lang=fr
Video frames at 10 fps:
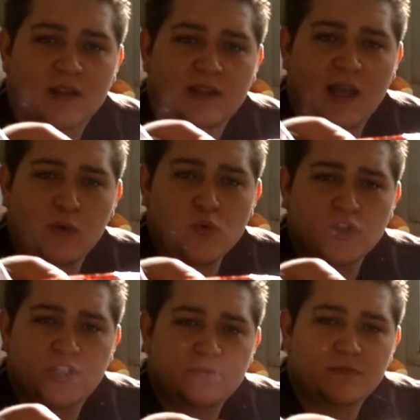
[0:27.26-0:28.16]
très
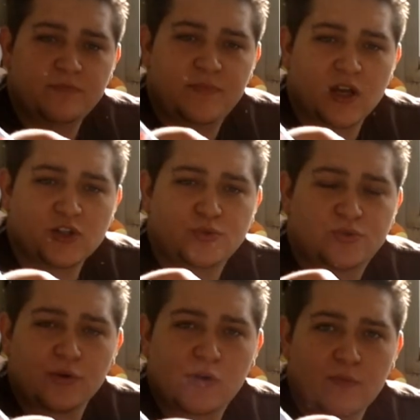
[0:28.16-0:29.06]
rouge, bien
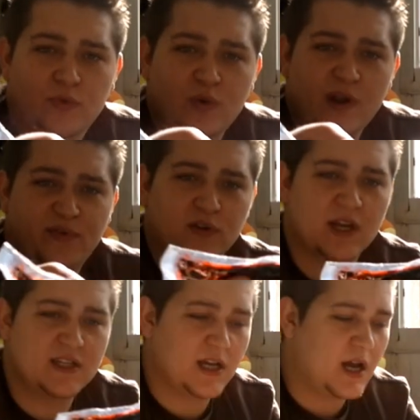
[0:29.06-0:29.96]
juteux, comme tous les
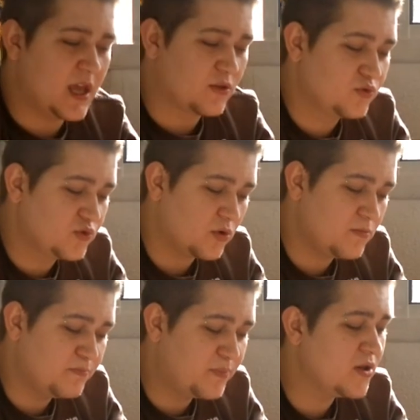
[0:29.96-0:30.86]
Fantasia. Il y a toujours
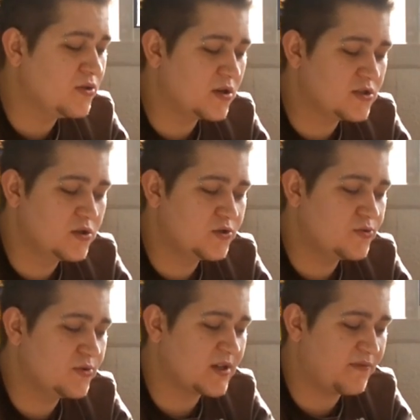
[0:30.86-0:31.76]
une bonne dose de
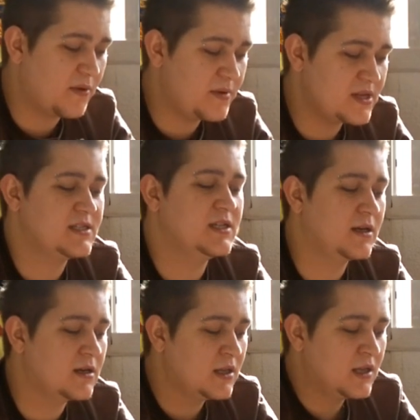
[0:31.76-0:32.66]
jus, ça fait plaisir.
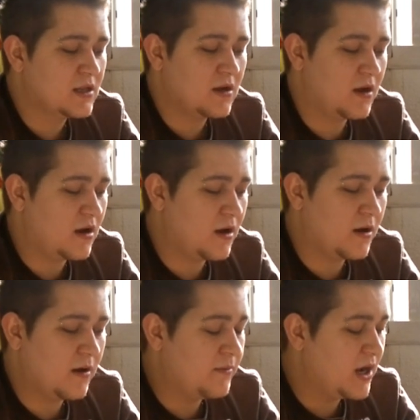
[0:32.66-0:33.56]

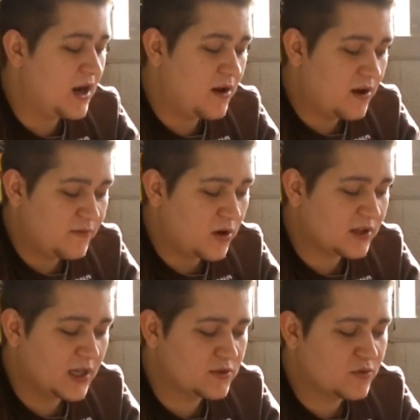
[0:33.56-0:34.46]
Euh, mais là, un
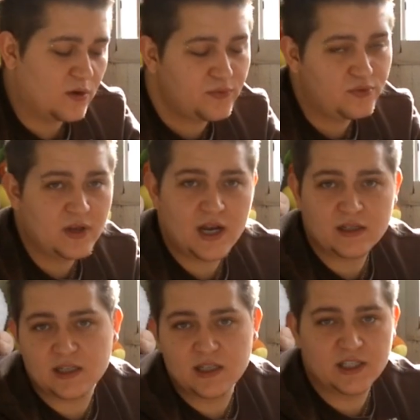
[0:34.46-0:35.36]
vortex ou un
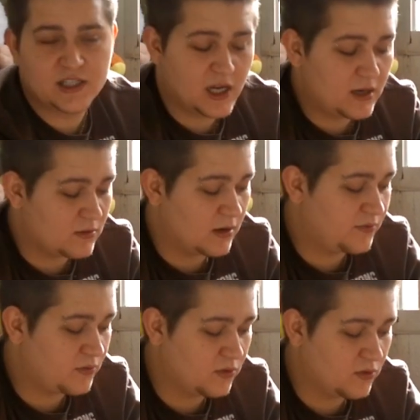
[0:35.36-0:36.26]
funnel, c'est nickel. Quoi. Il
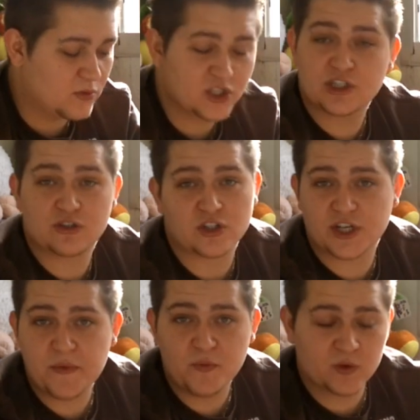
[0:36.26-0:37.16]
faut... Moi, je sors
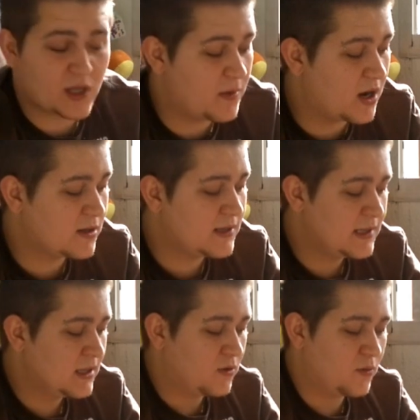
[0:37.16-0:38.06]
jamais mon tabac.
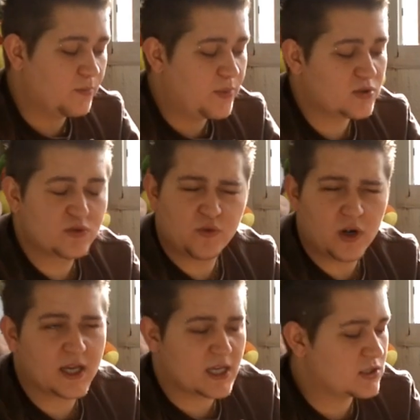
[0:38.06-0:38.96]
On me pose souvent
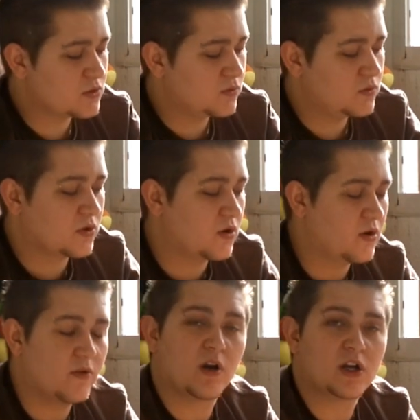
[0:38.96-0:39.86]
la question, donc
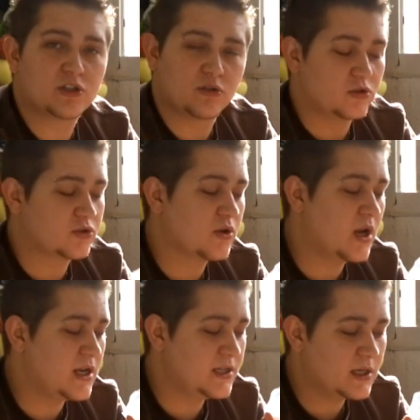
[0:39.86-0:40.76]
euh, voilà, je, tenais
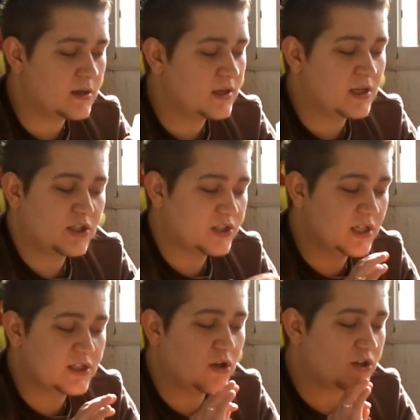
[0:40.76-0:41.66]
à le dire. Je
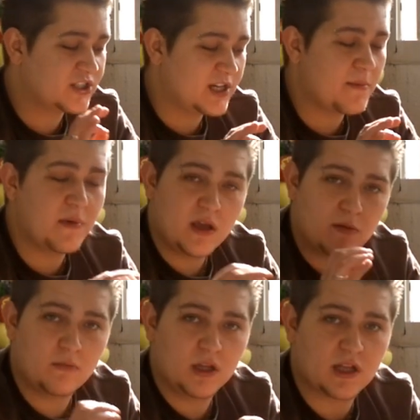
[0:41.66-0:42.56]
ne sors jamais
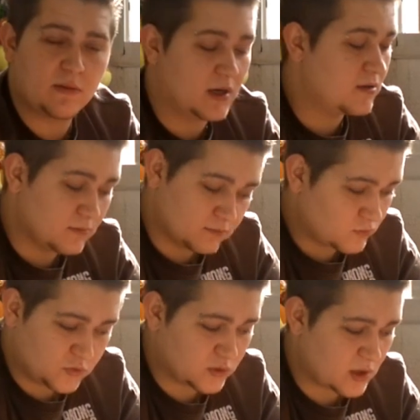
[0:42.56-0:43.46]
mes tabacs,
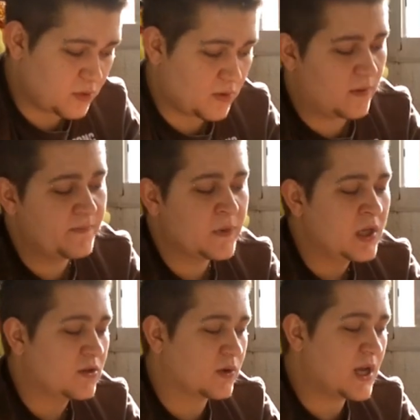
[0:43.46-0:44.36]
tout simplement.
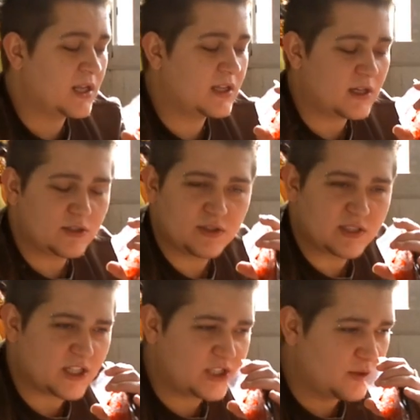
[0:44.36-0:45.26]
Donc à l'intérieur de ce
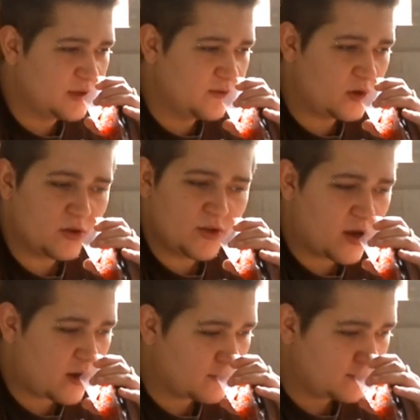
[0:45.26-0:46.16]
sachet, au niveau de
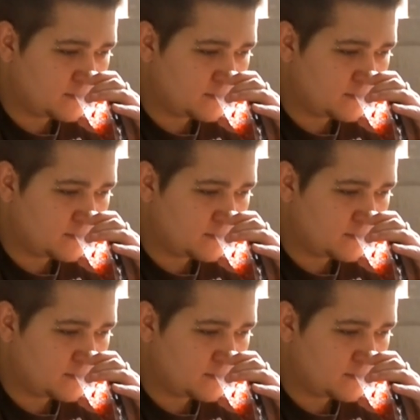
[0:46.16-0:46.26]
l'odeur,